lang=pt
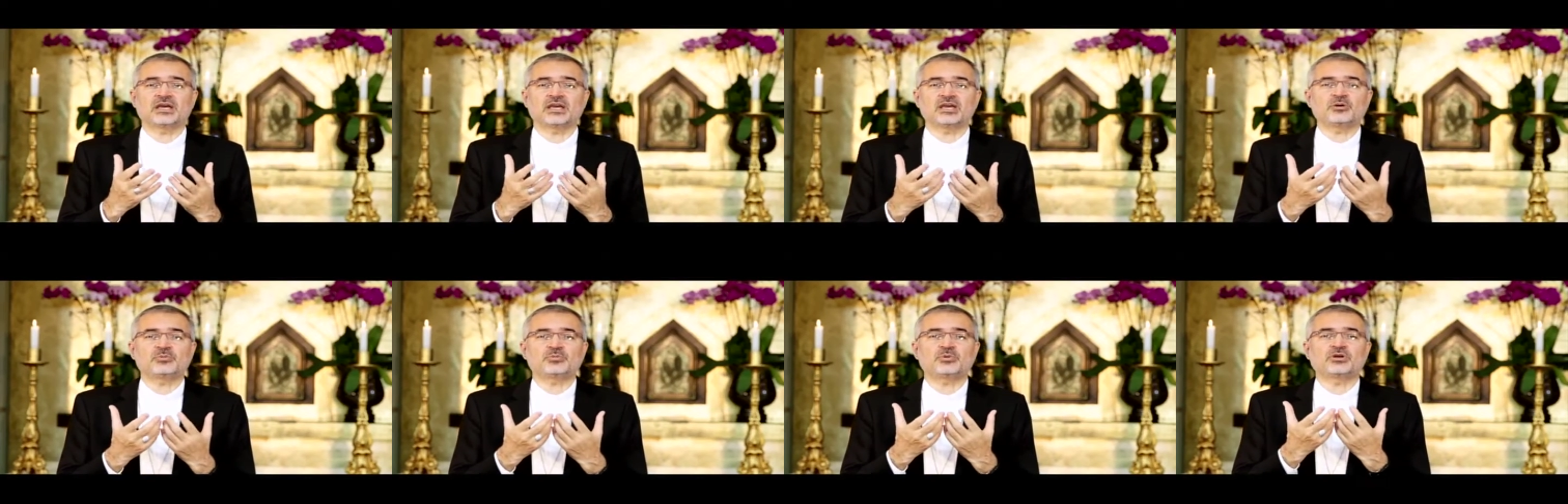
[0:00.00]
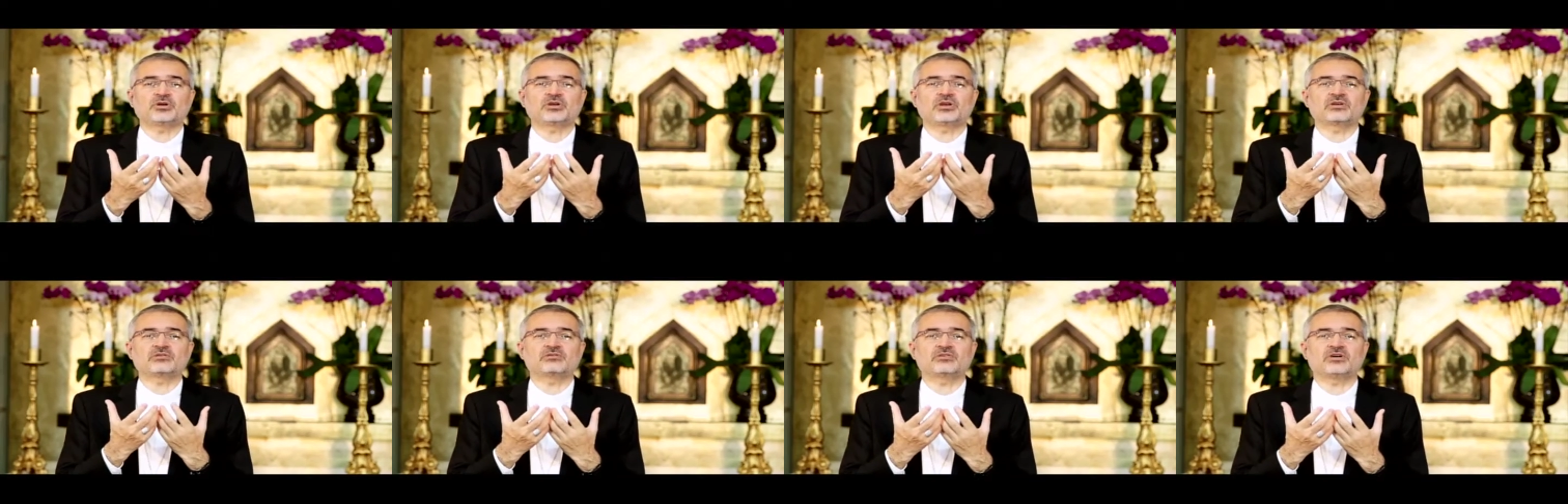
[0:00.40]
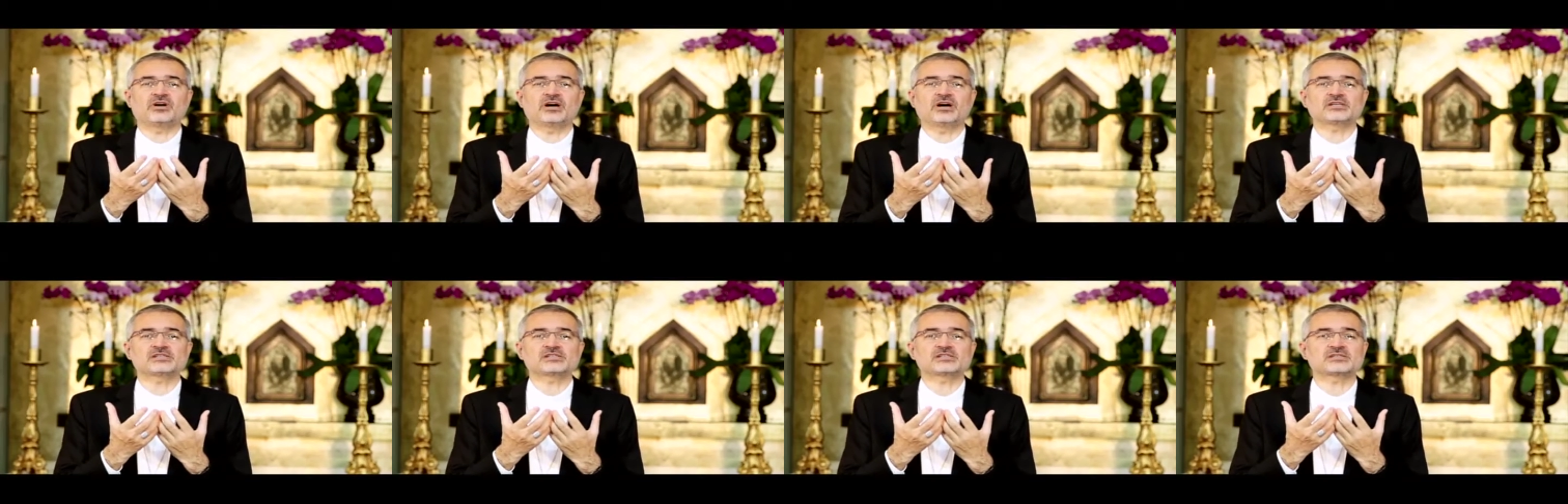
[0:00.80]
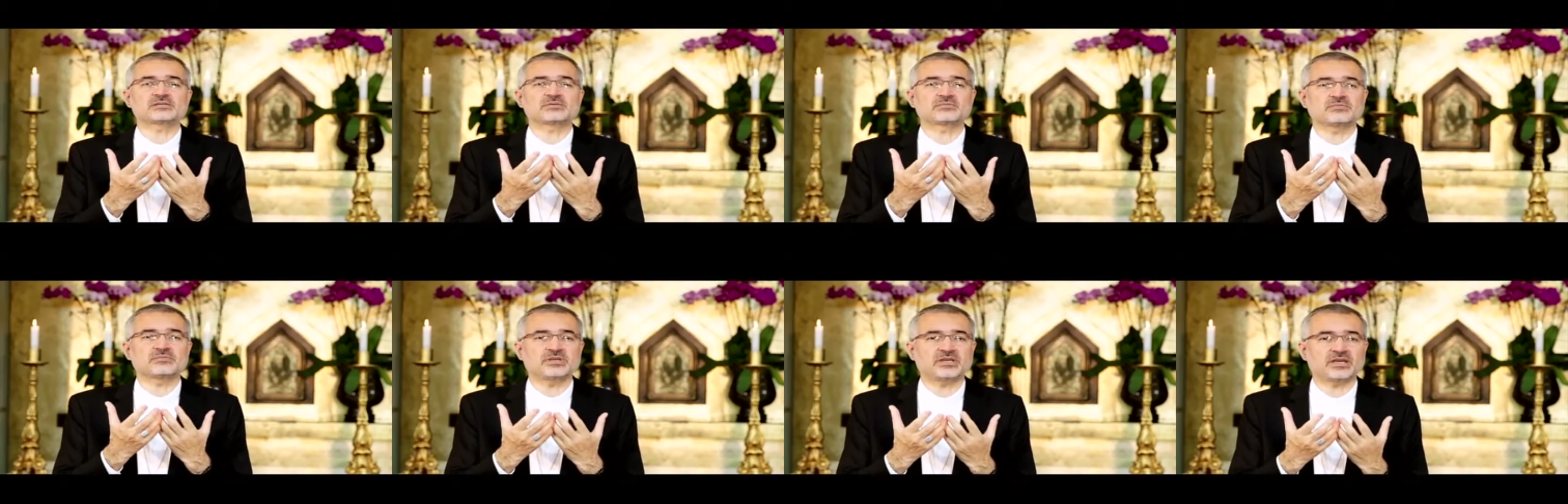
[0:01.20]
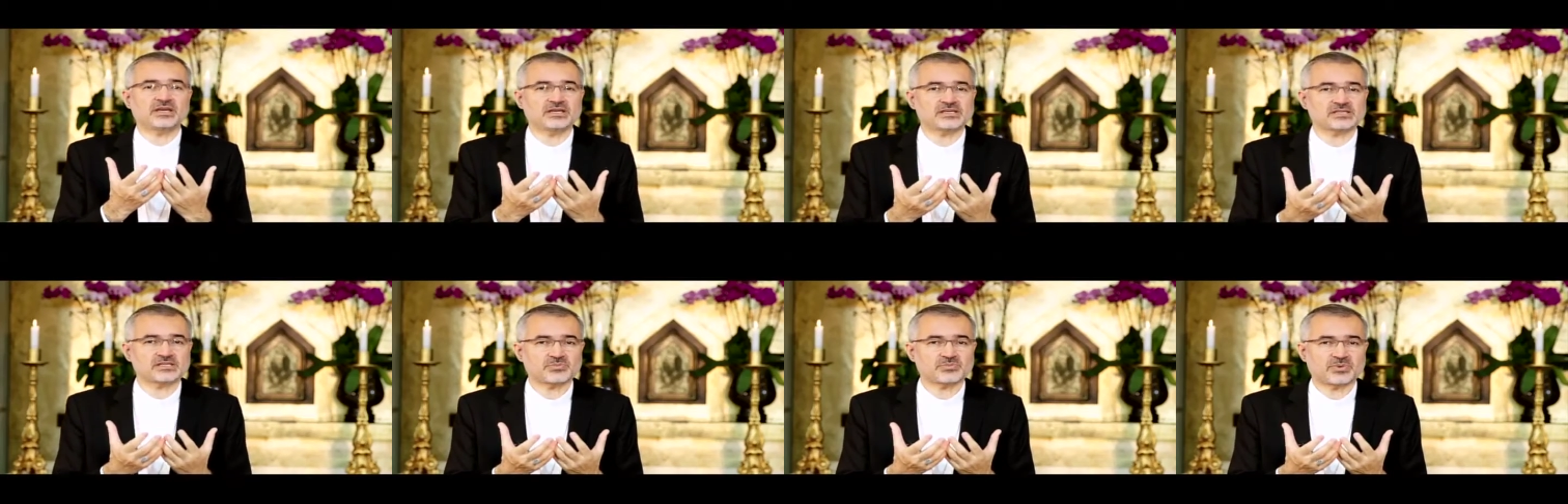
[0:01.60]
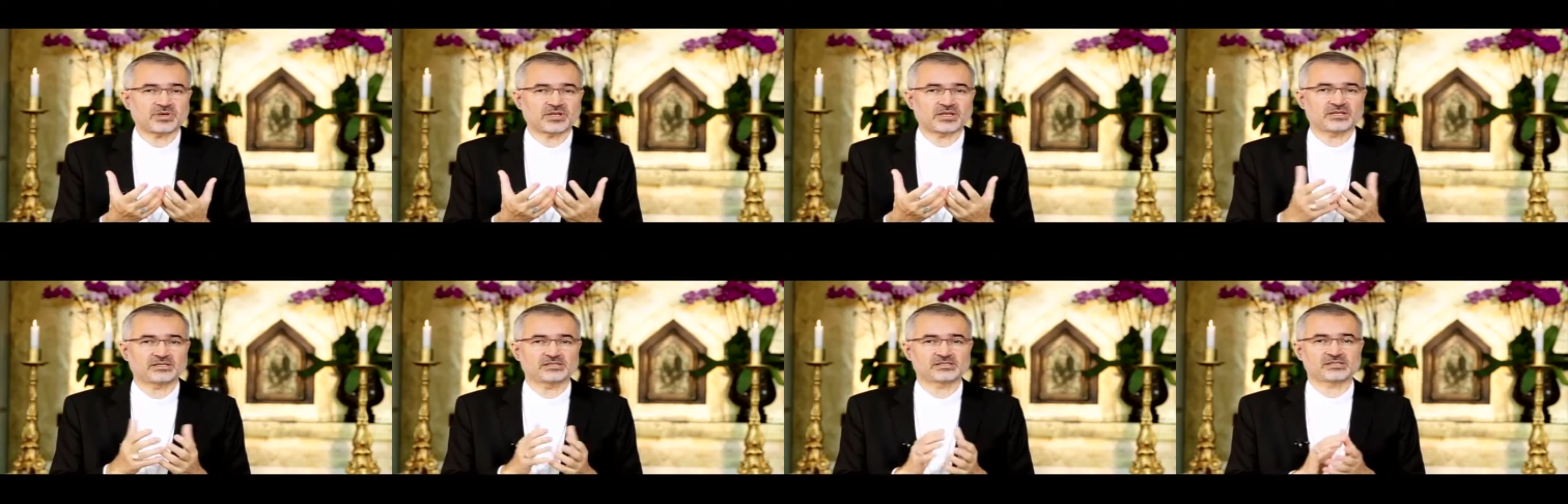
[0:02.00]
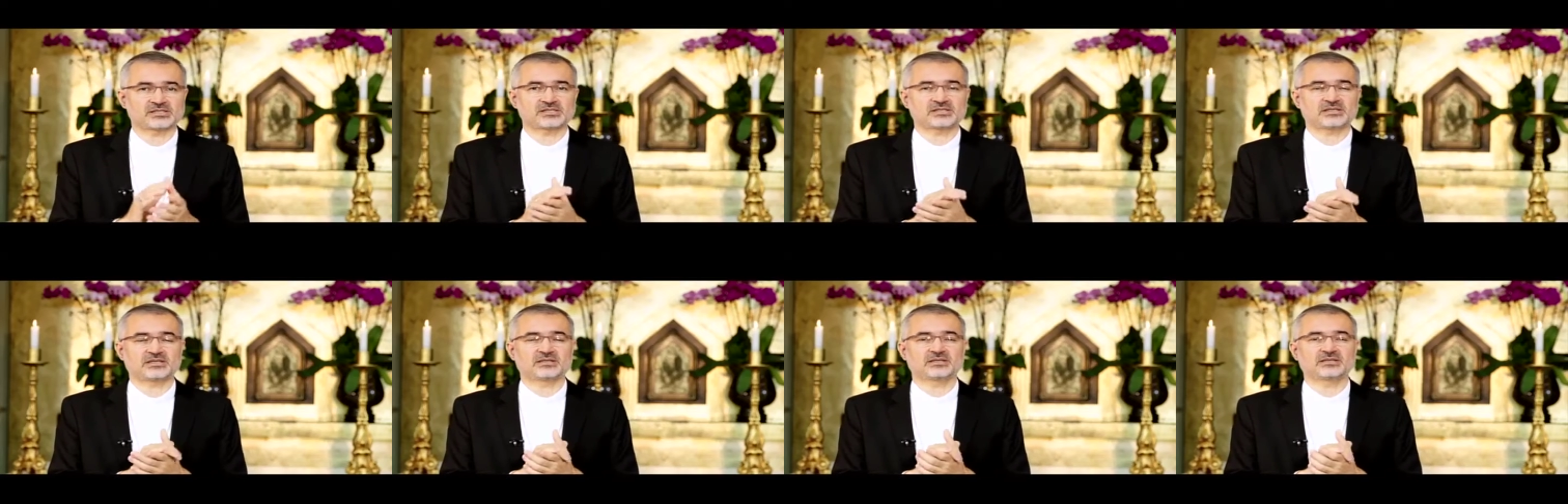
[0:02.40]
eu ponho em vós minha esperança.